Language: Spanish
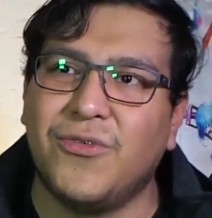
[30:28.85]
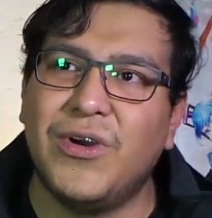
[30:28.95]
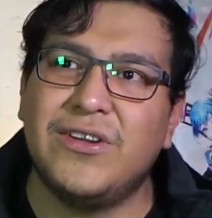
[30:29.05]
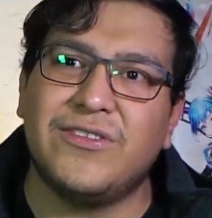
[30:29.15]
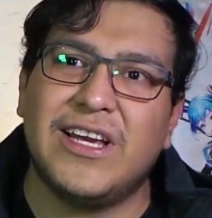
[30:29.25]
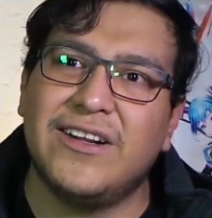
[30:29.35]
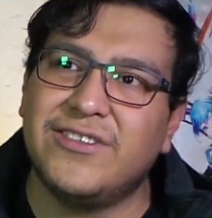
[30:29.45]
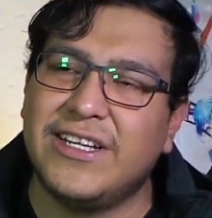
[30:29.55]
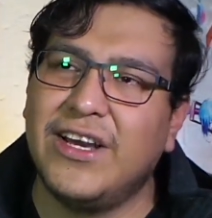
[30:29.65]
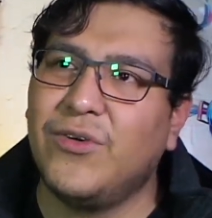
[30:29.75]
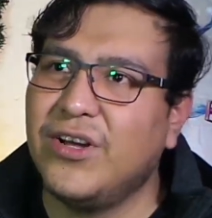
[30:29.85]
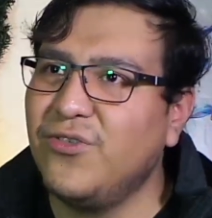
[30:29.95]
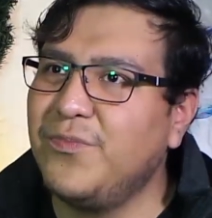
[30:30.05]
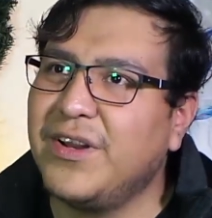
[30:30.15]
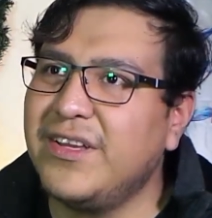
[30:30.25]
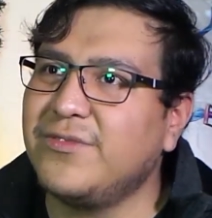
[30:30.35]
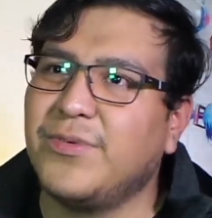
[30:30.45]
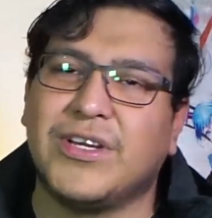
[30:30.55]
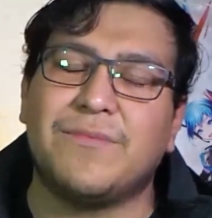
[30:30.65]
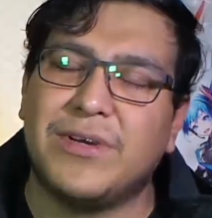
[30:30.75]
o bueno, ya no sería Guadalupe Reyes
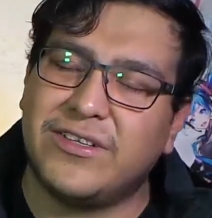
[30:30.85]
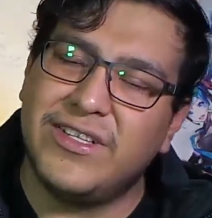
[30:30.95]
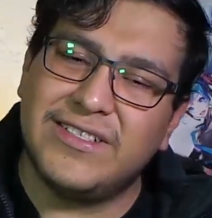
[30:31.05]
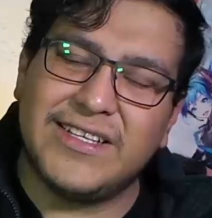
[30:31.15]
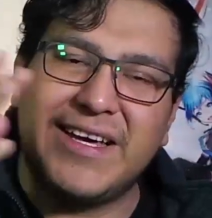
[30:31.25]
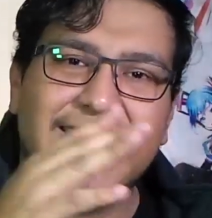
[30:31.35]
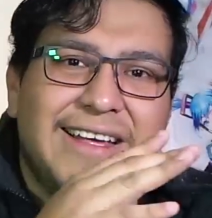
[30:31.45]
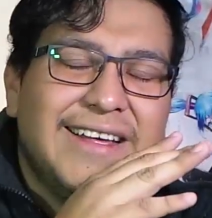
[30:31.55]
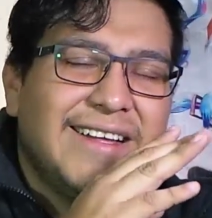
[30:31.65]
porque empezó desde